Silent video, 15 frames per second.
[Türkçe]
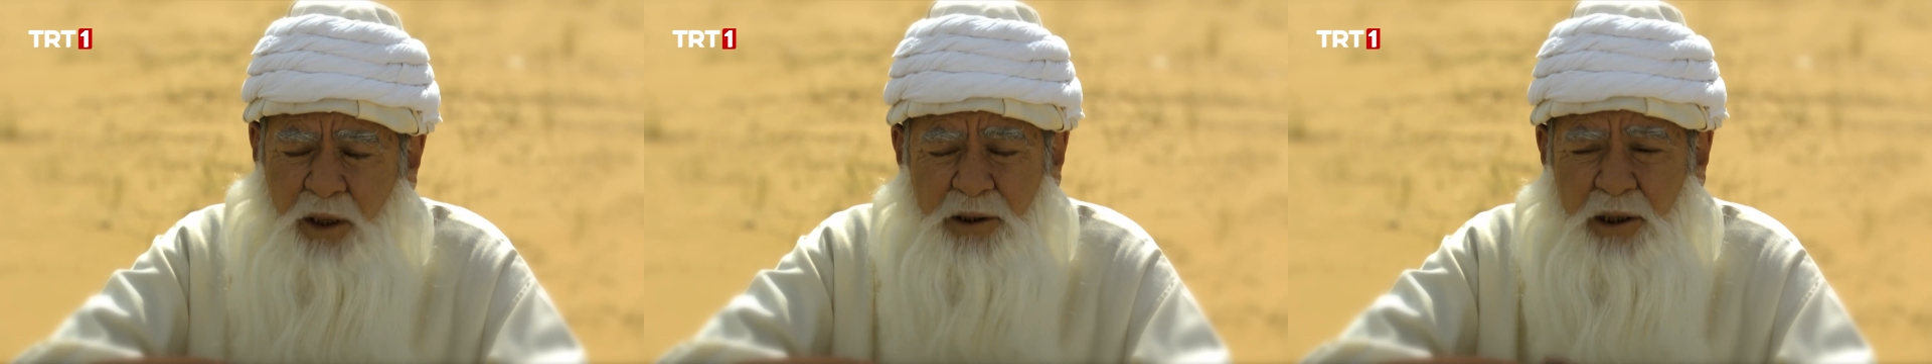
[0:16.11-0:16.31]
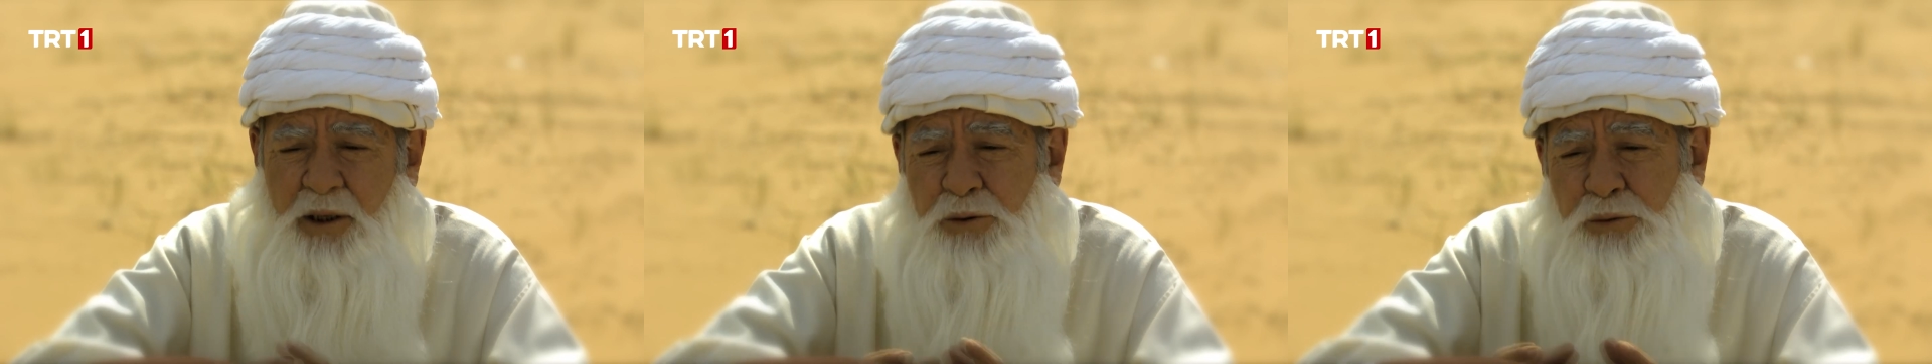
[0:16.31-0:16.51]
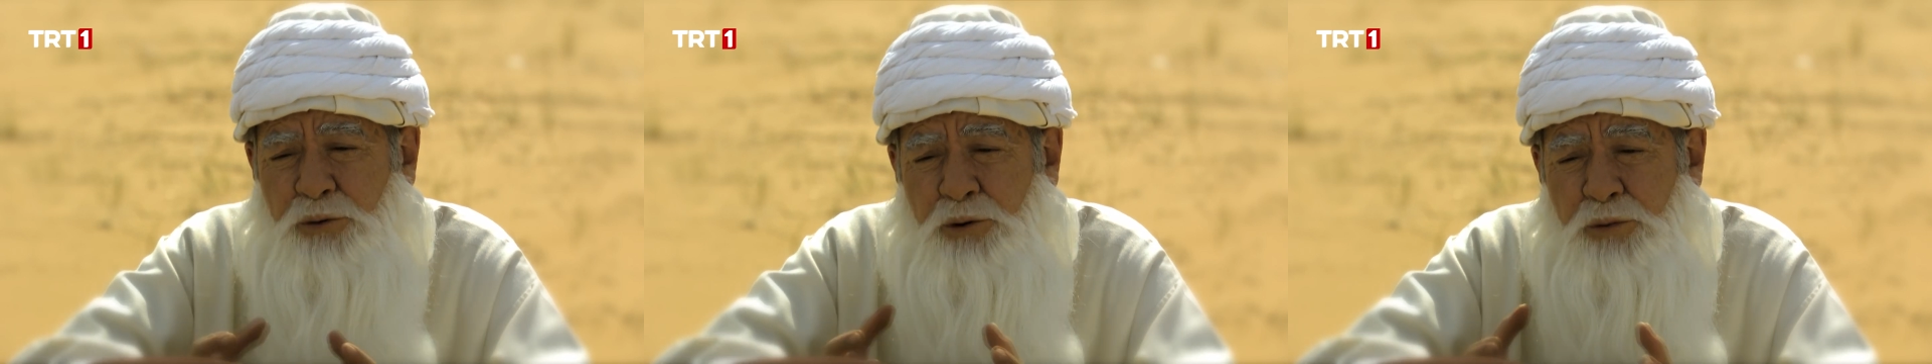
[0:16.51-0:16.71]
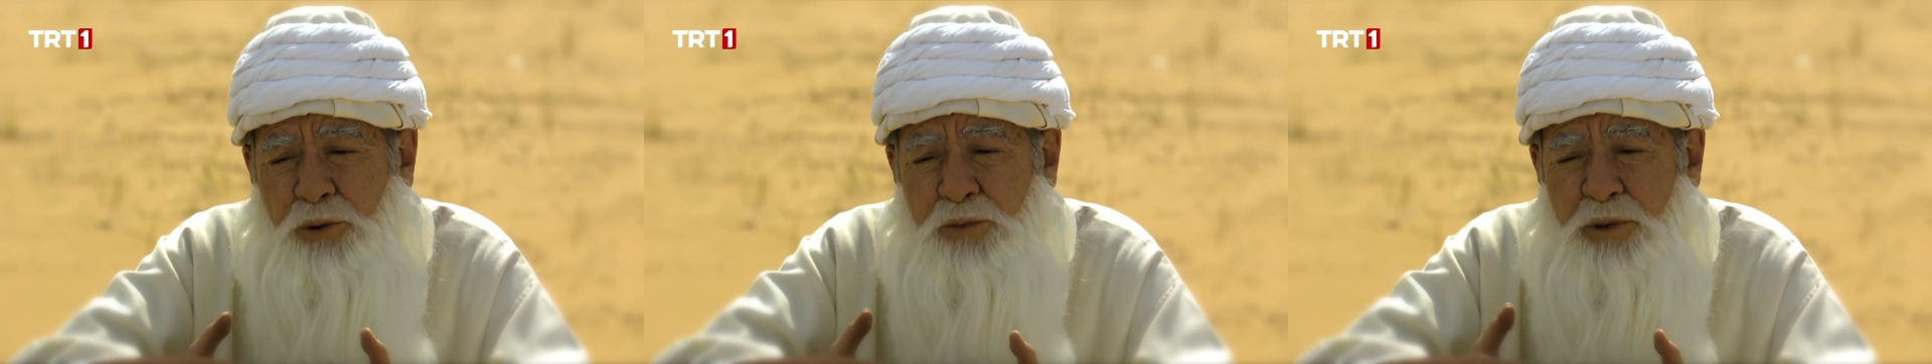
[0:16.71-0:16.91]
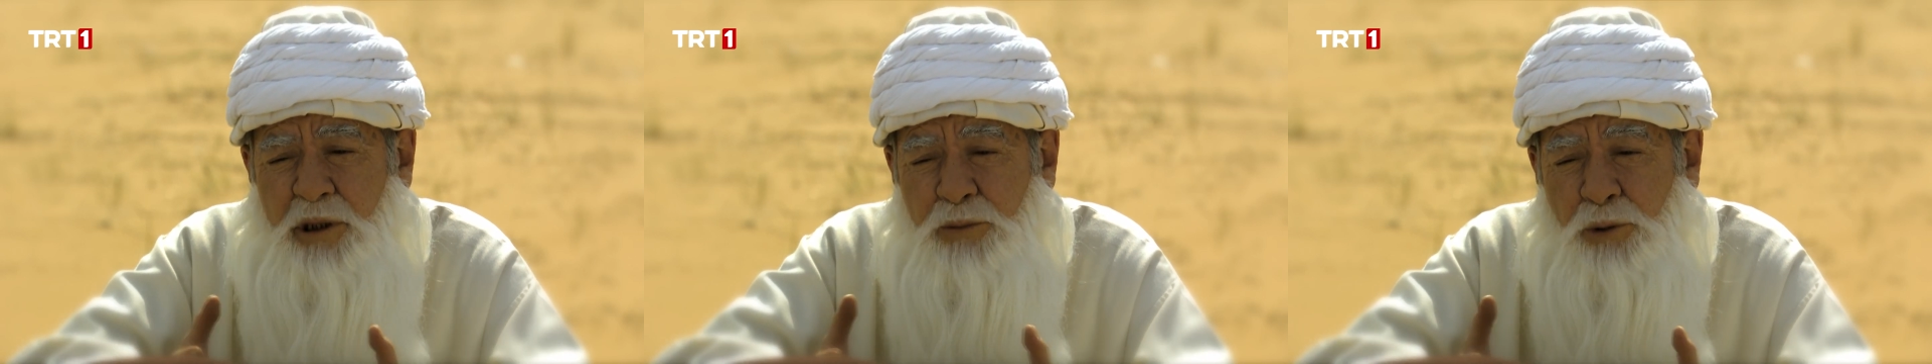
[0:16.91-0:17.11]
Senin
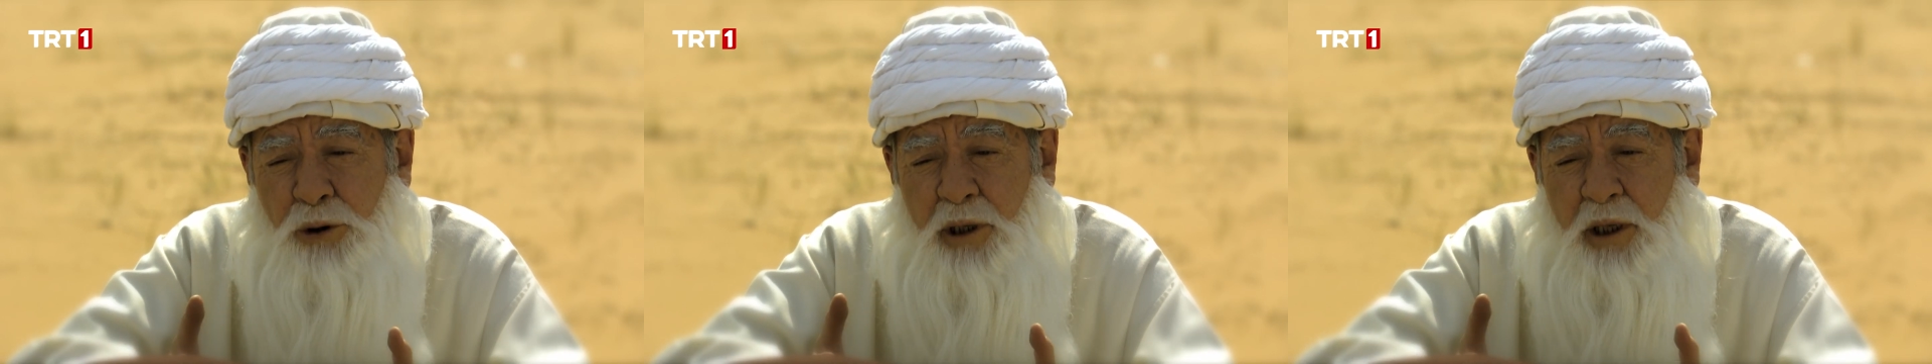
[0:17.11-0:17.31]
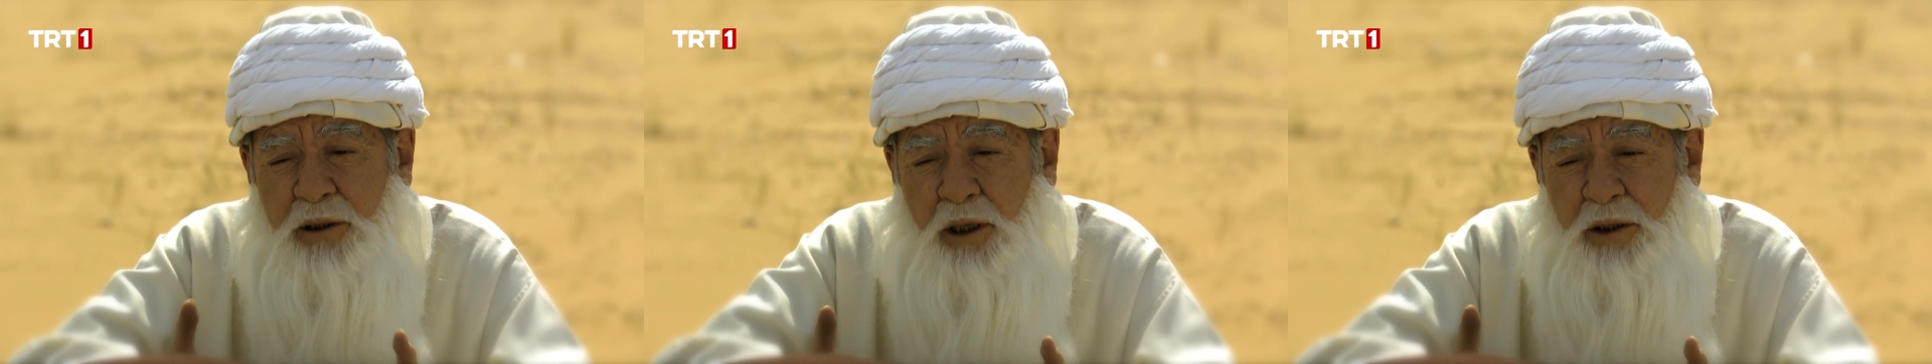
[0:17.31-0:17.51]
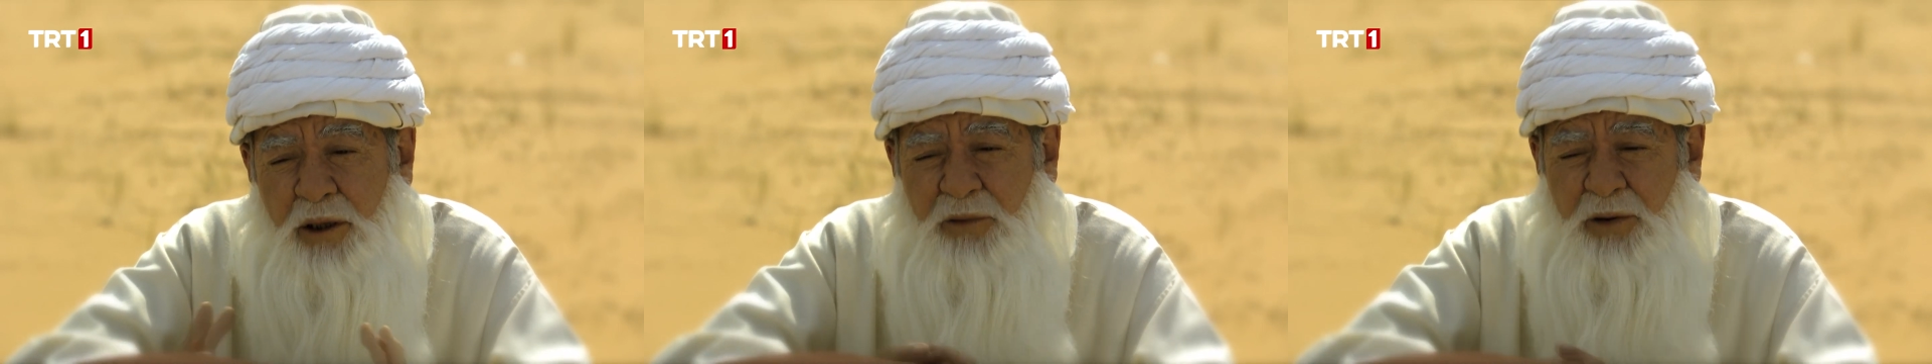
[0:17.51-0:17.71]
durumun bizim oğlandan